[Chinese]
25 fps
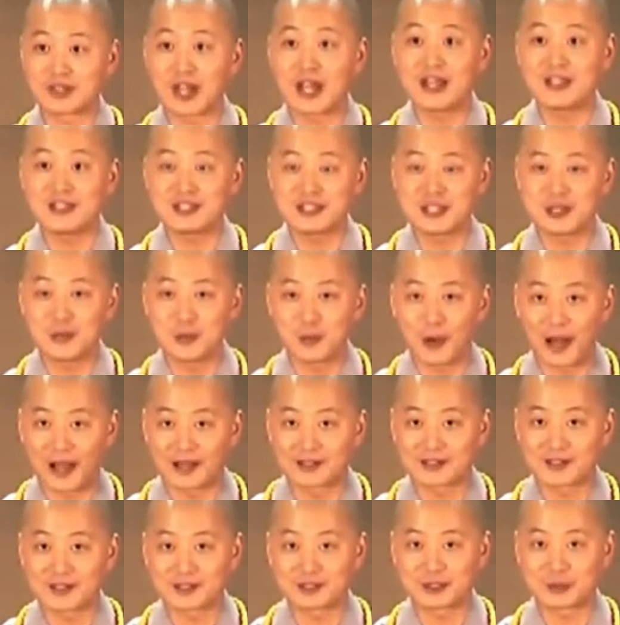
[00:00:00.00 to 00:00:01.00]
担心
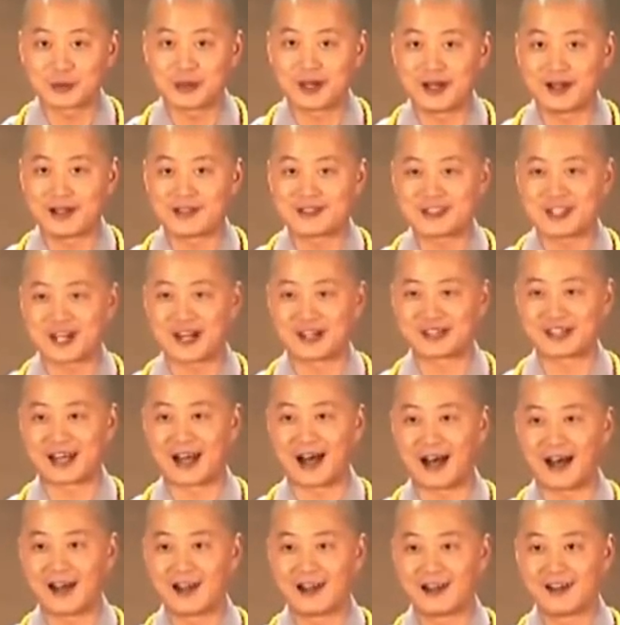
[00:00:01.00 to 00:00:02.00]
晚上有人来抢
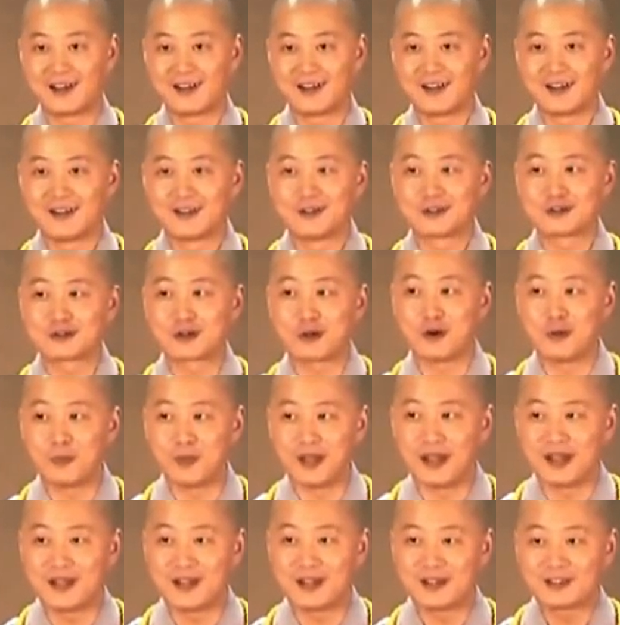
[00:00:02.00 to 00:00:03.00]
他，出
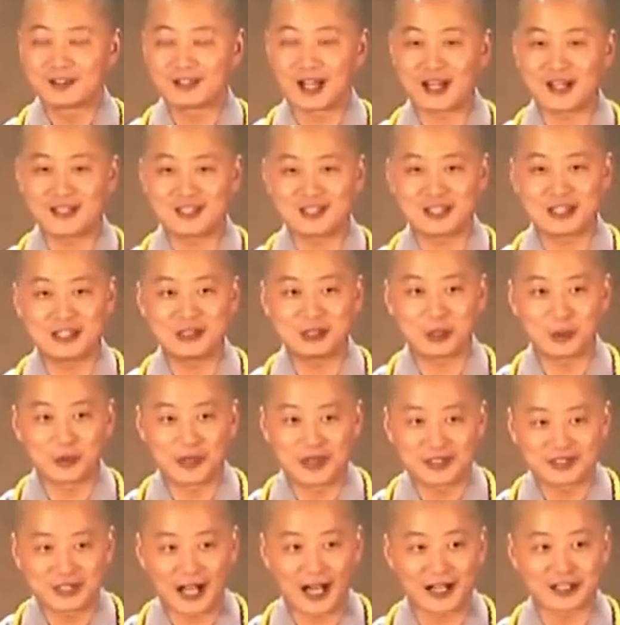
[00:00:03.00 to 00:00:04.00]
门担心有
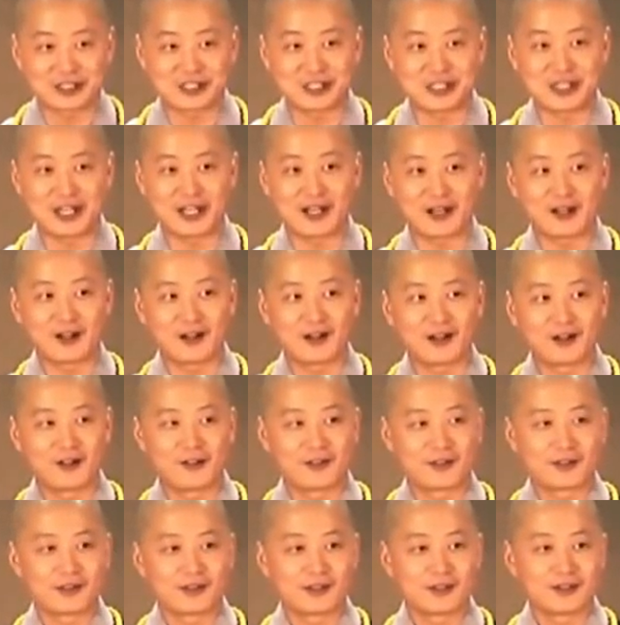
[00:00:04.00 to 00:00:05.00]
人打劫。
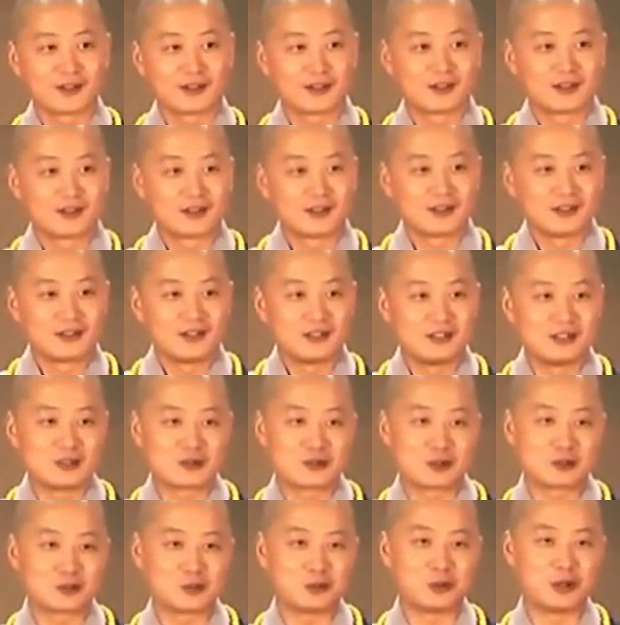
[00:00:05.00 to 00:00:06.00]
你
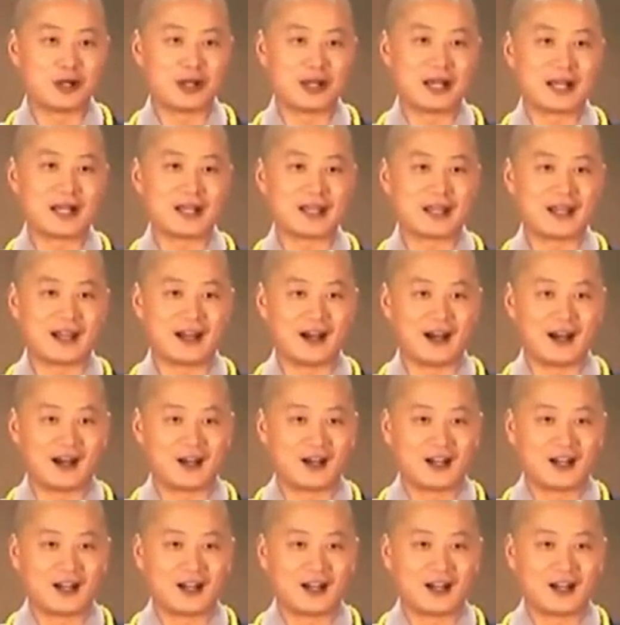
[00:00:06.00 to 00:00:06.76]
说多累呀！